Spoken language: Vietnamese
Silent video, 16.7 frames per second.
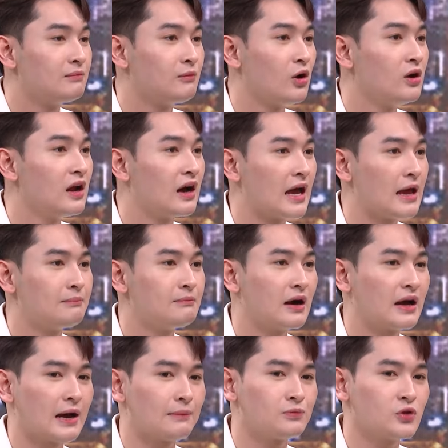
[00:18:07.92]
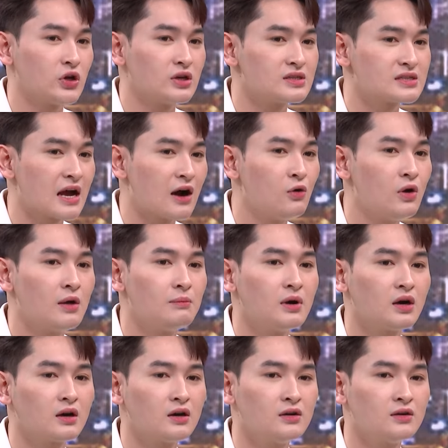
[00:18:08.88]
mỗi lần em mà gặp chuyện xấu hay
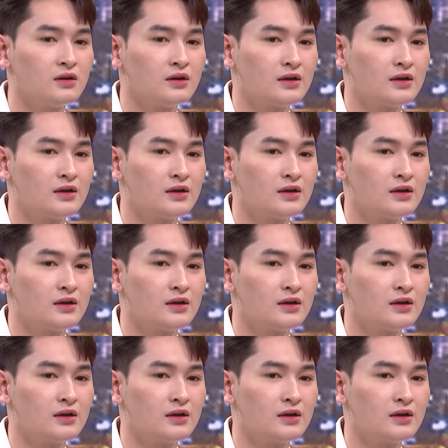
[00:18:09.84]
bất cứ